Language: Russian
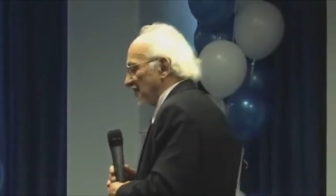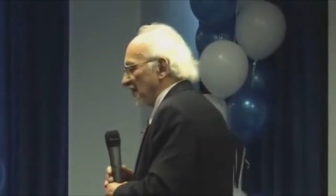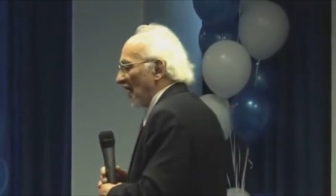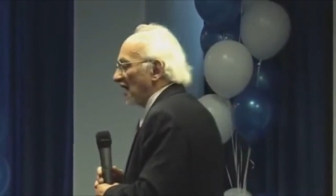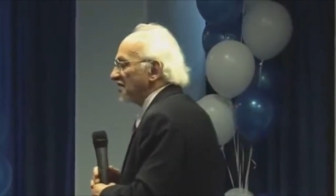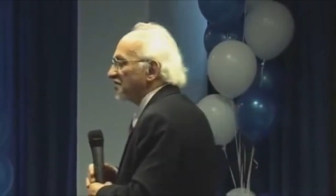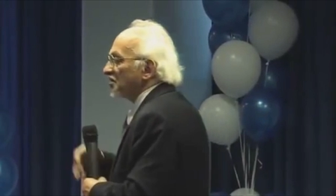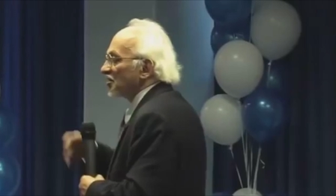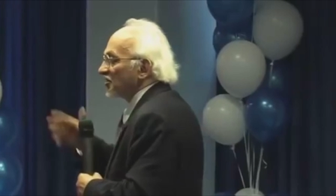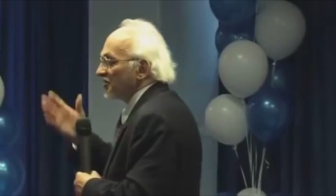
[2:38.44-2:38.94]

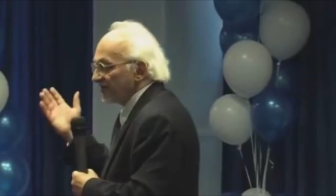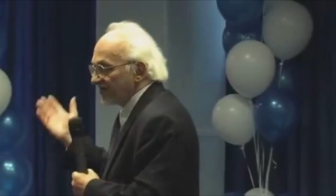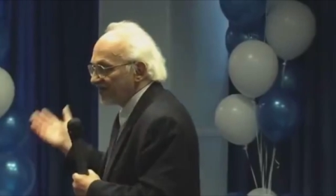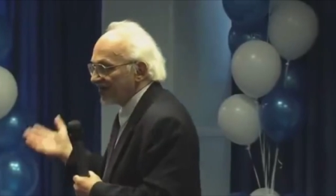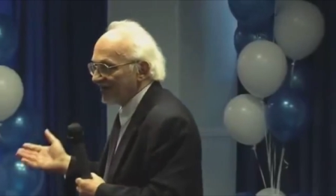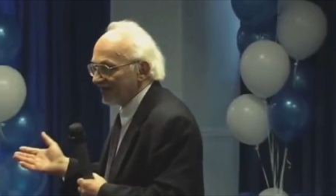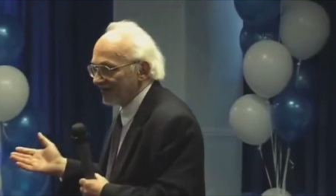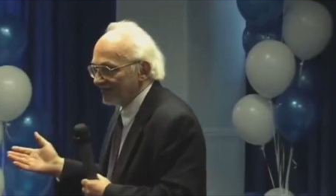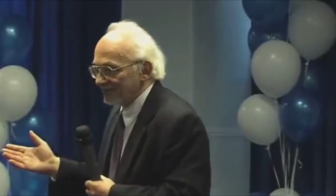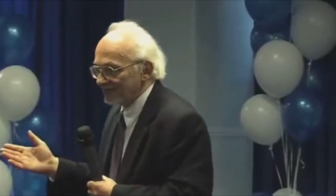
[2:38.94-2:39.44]

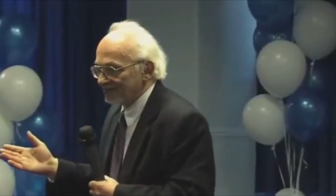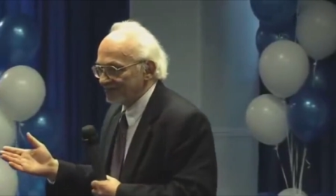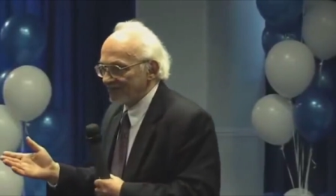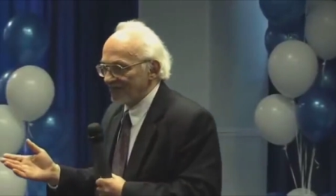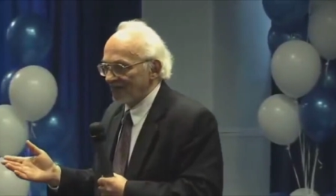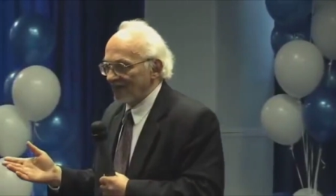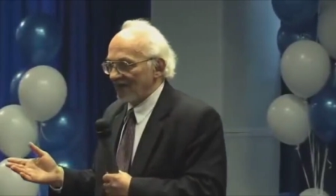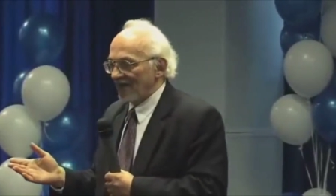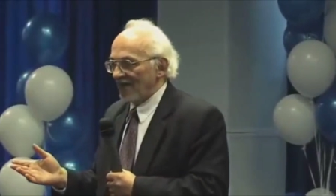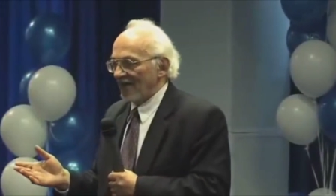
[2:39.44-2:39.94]
открытие.
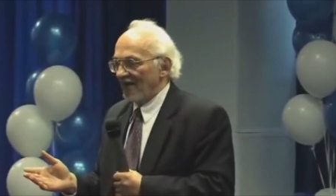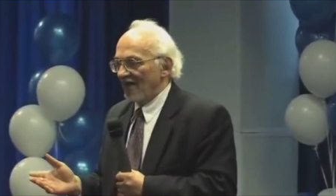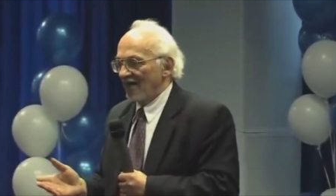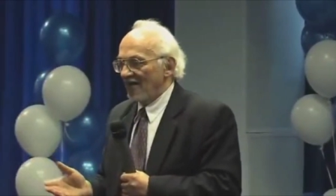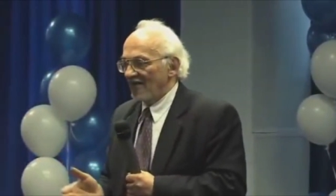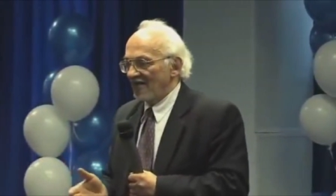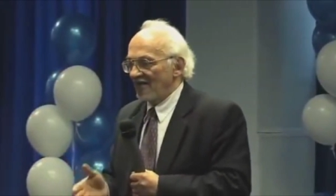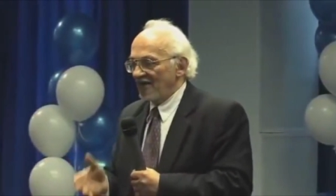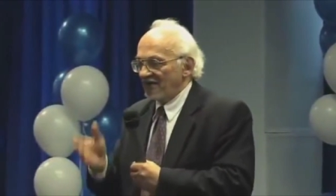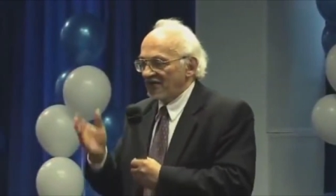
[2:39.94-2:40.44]

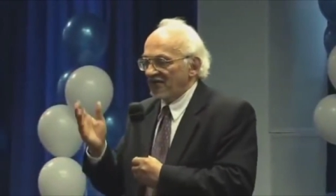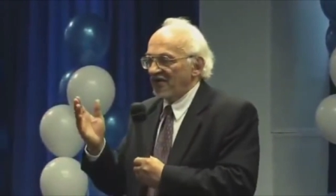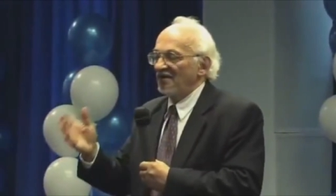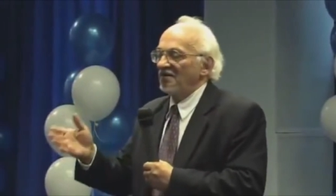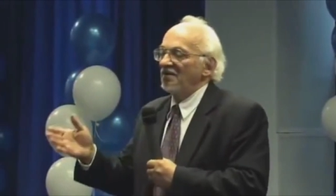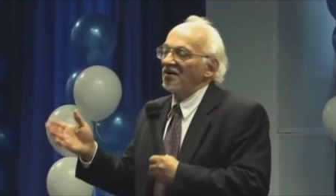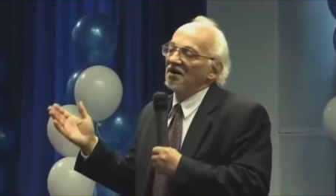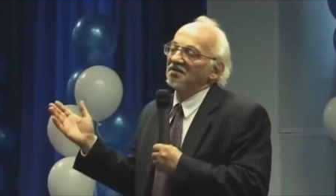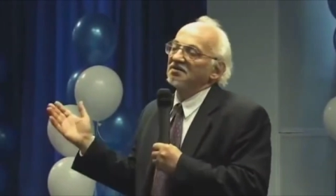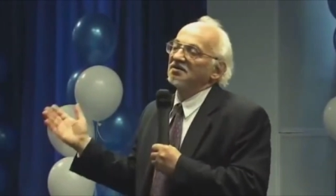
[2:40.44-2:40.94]
Вы
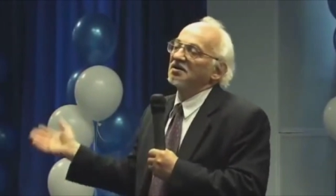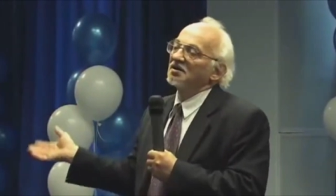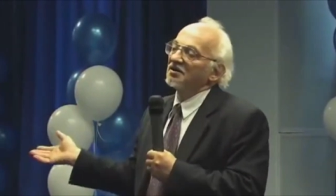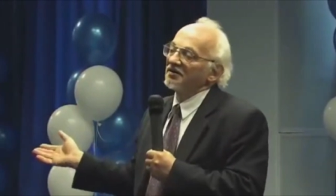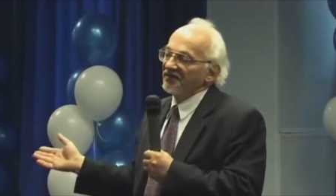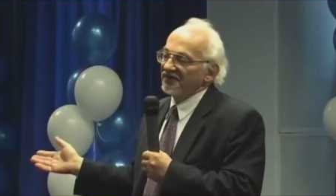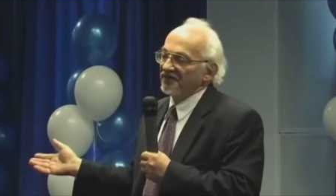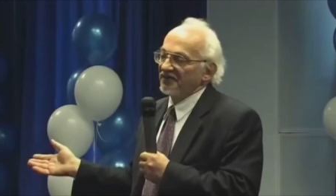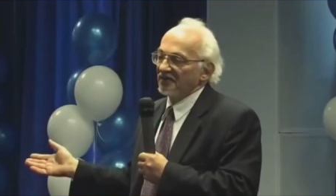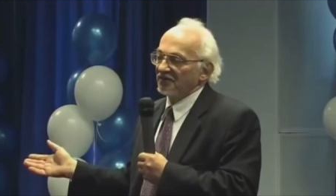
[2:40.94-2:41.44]
сделали
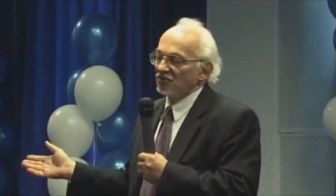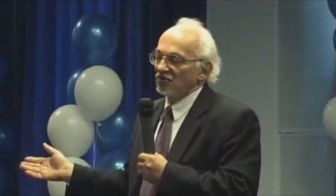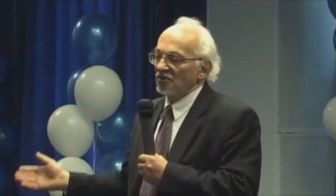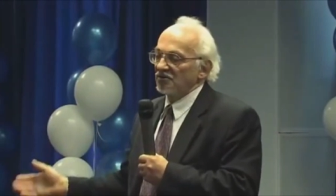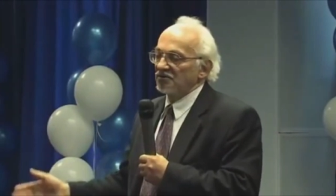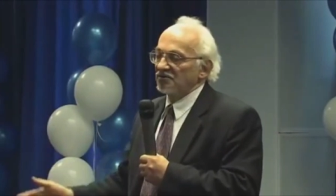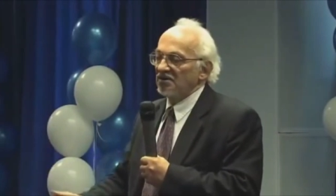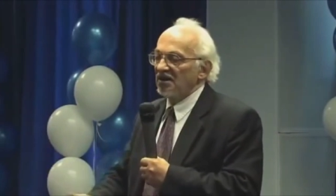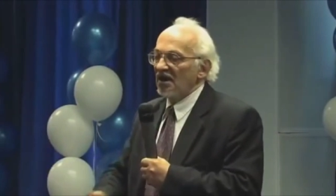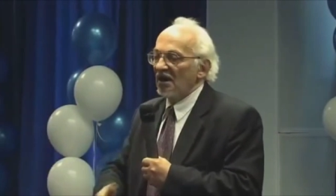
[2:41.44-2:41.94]
открытие, то
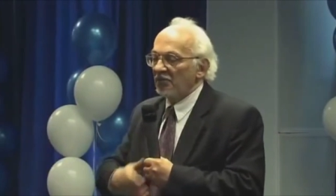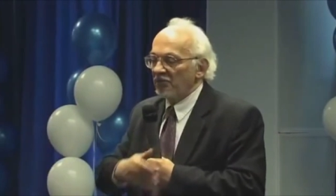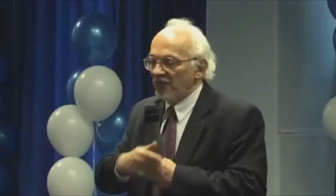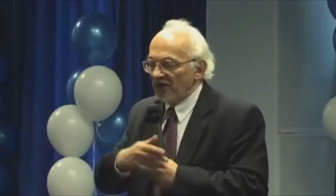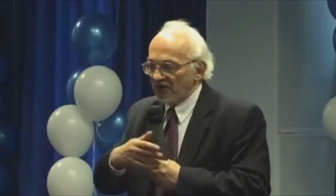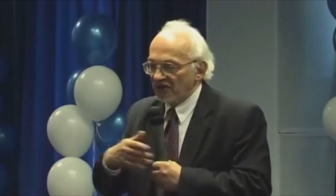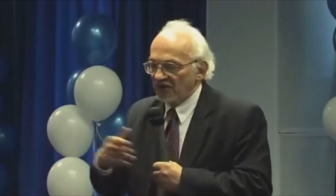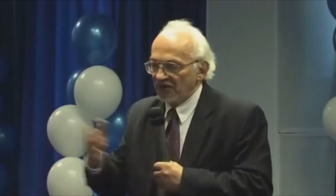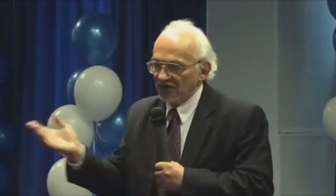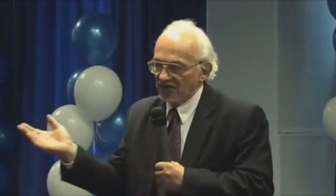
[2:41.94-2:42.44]
есть
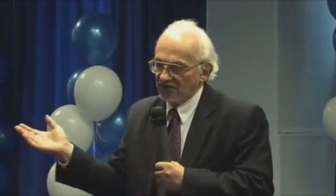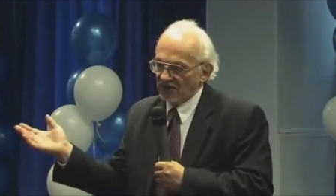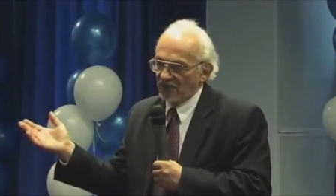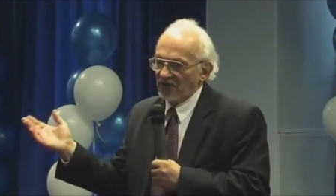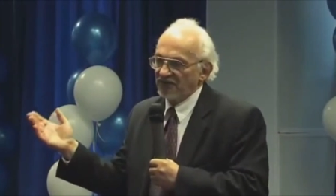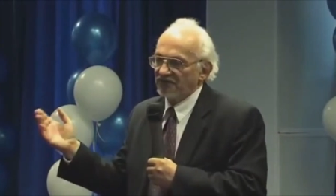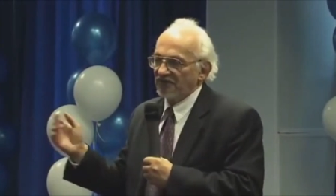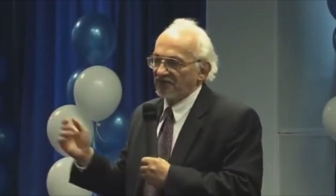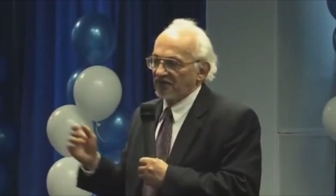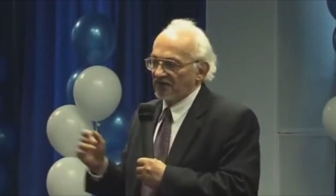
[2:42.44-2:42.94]
необычное
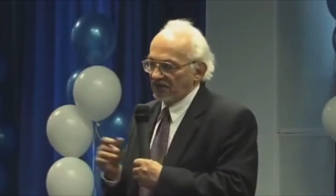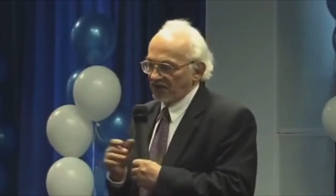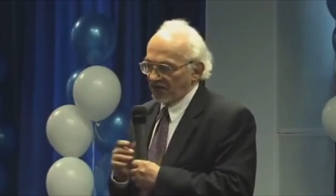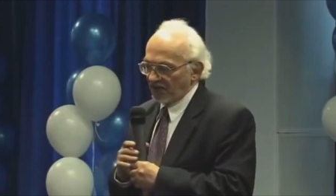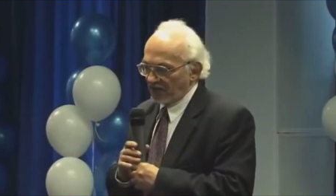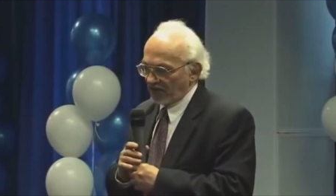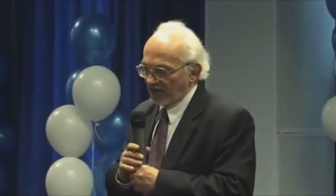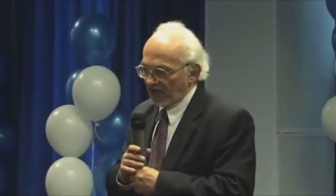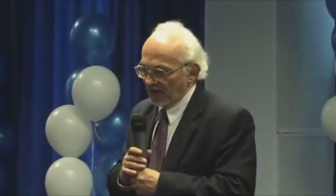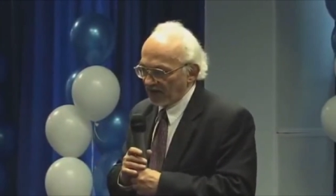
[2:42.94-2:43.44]
свойство
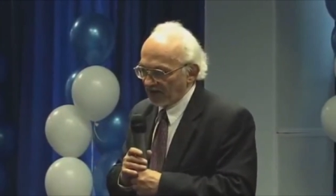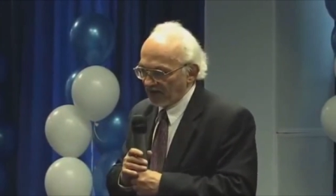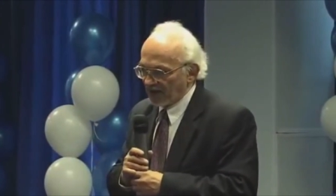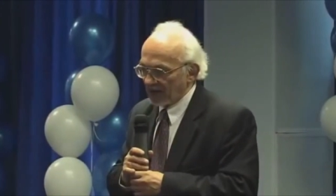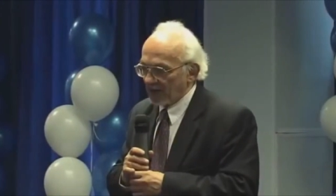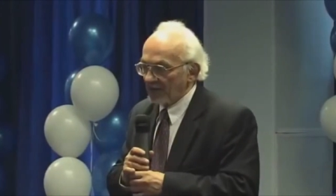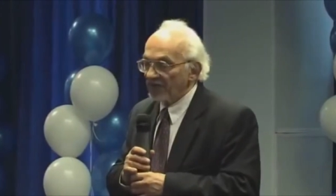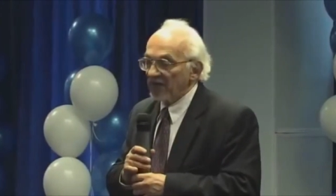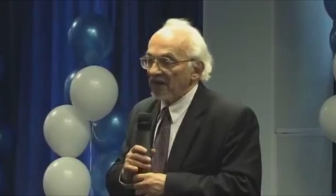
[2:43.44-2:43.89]
трансфер-фактора.